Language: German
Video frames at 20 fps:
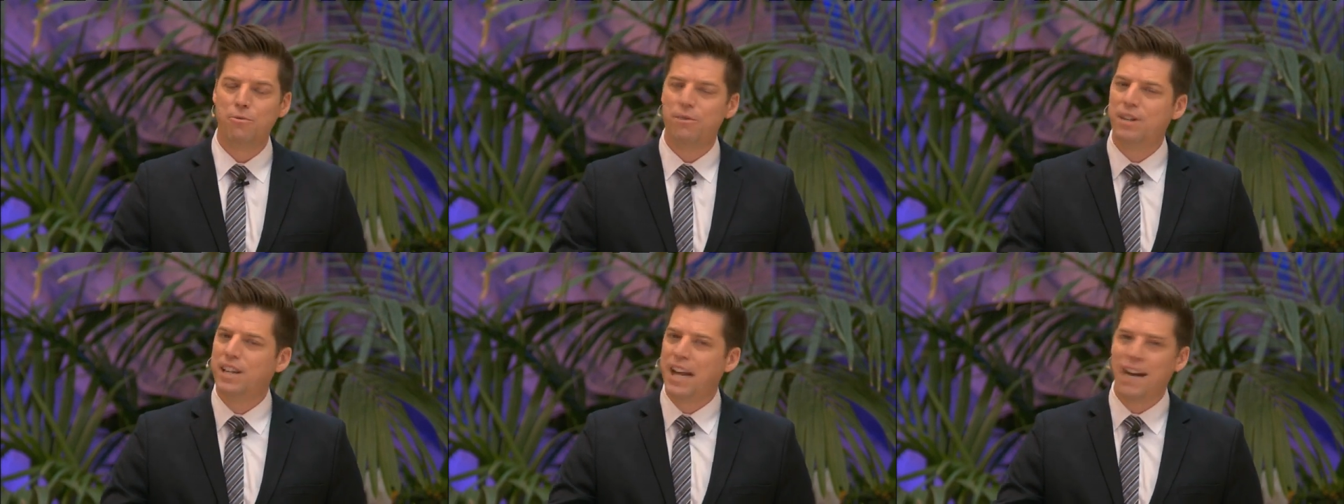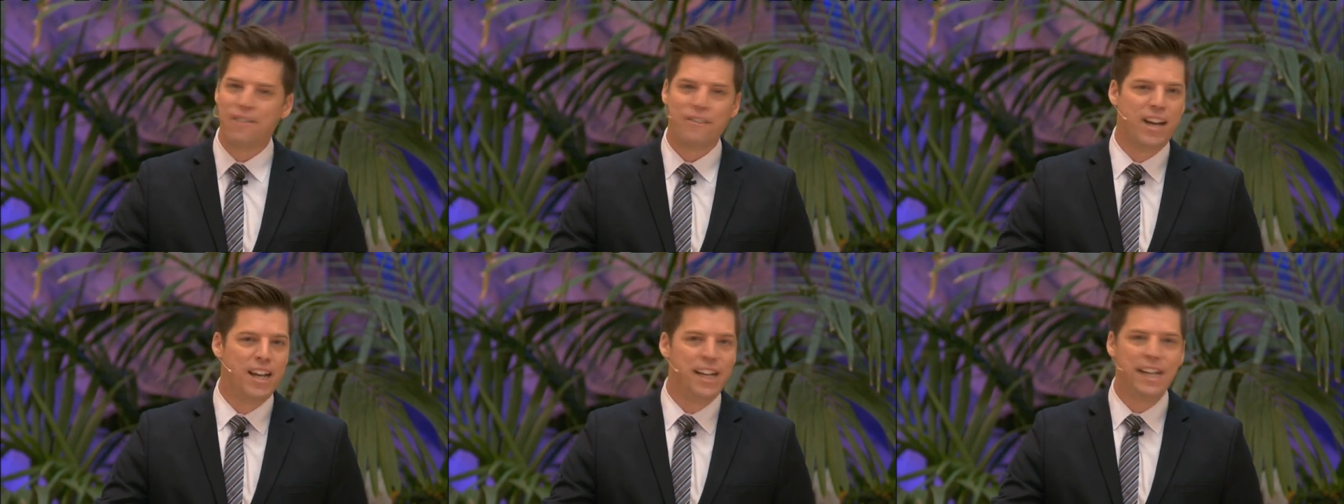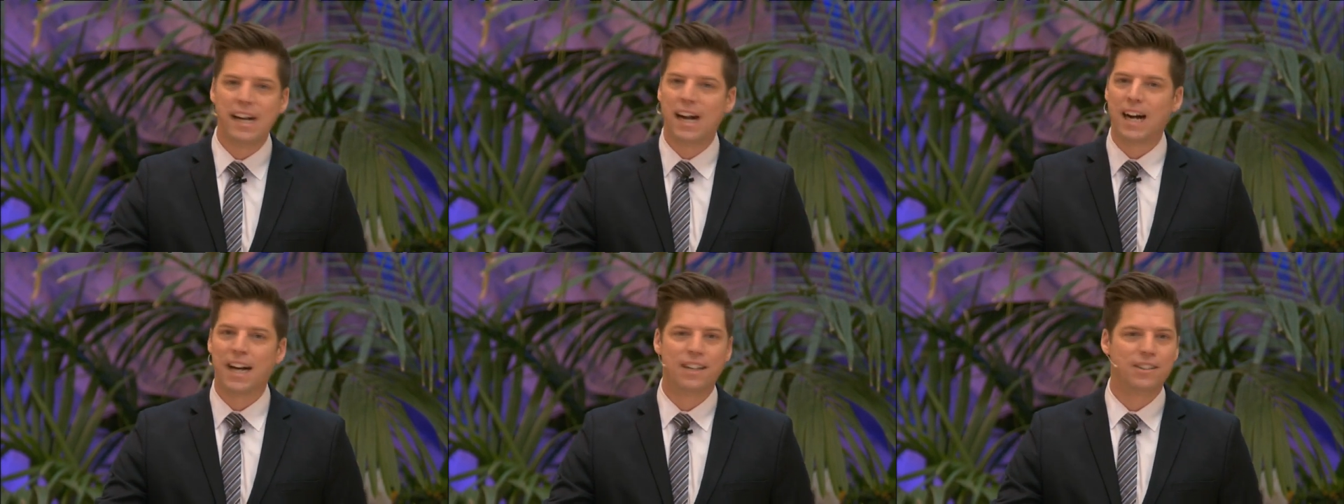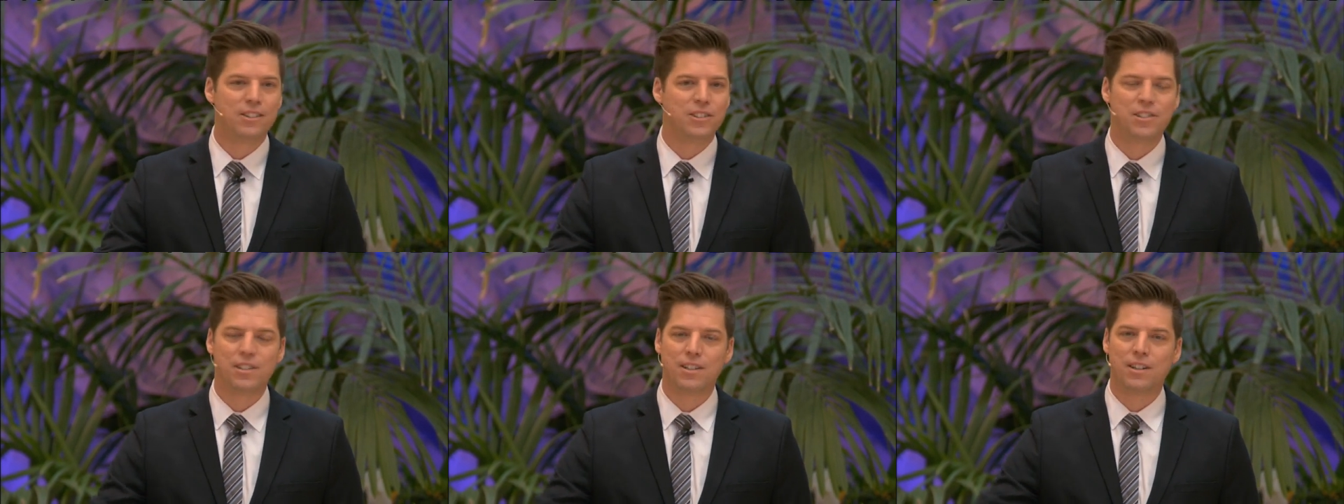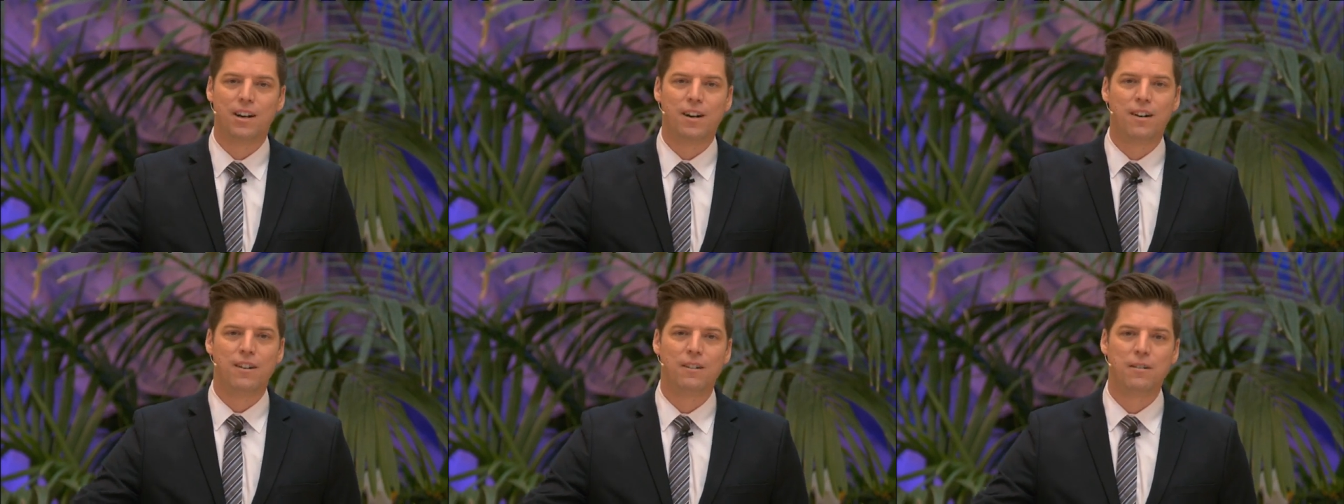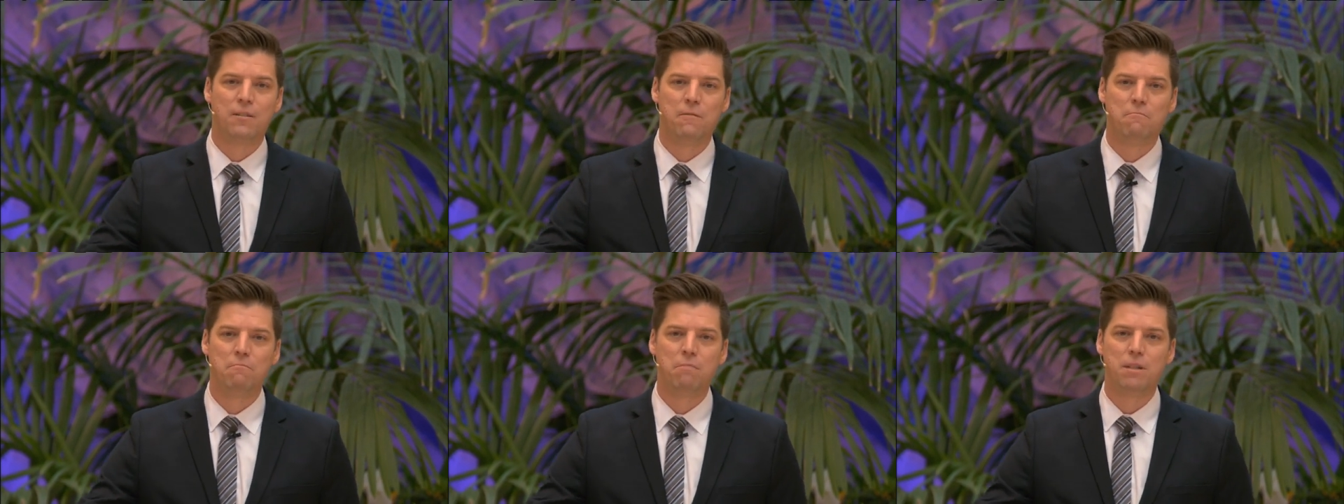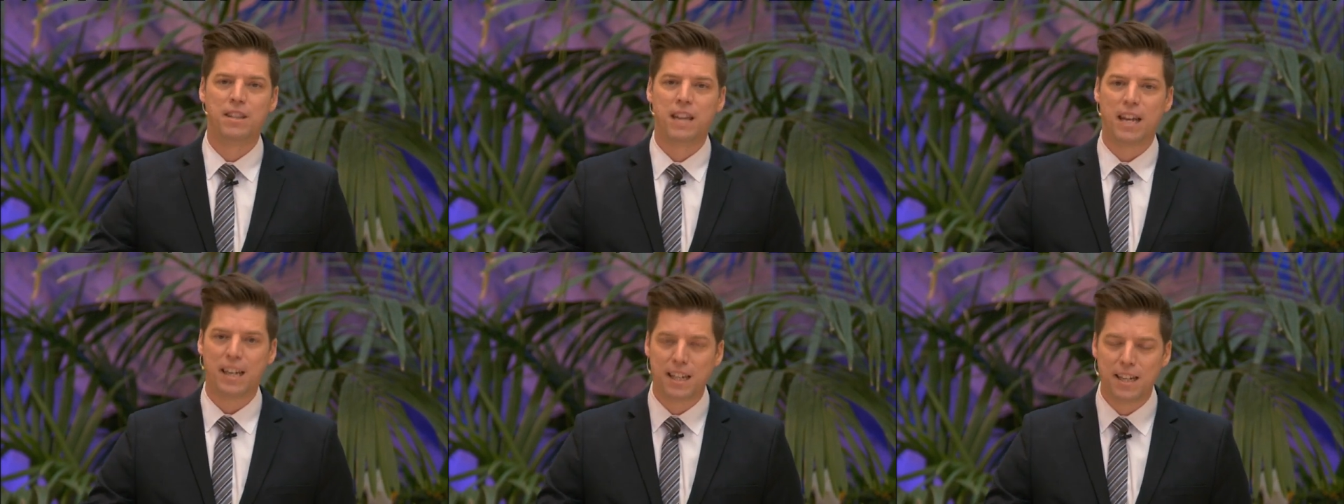sondern dass er Ihr
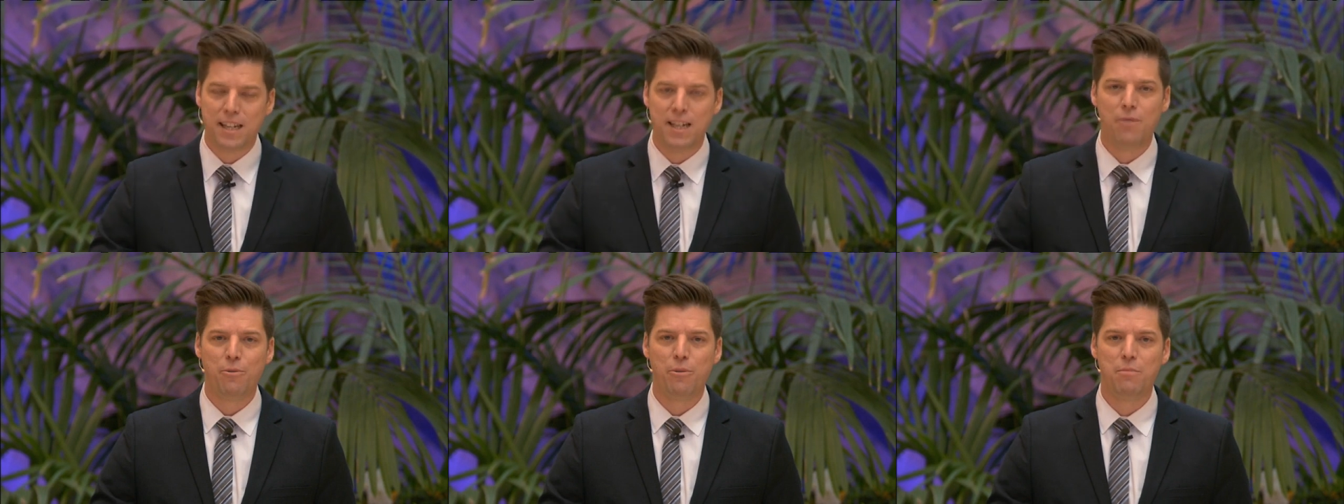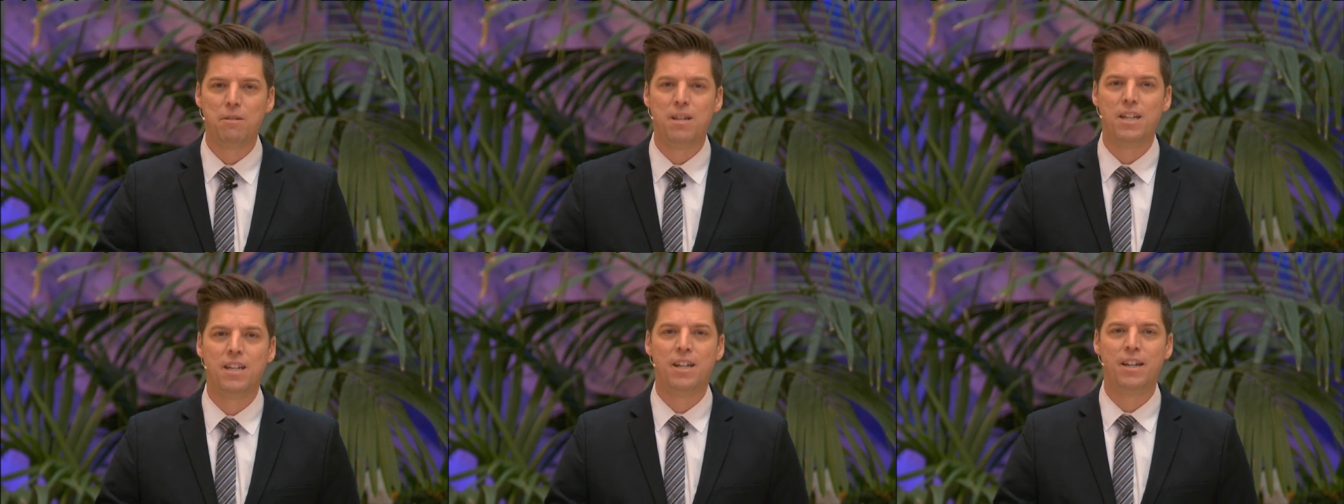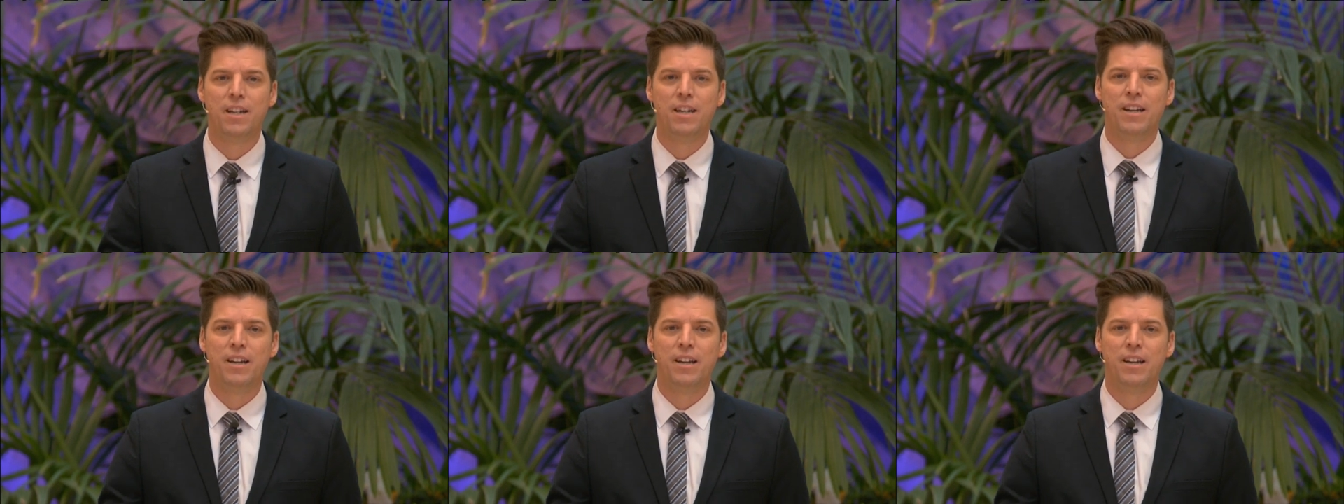ganzer Schatz ist.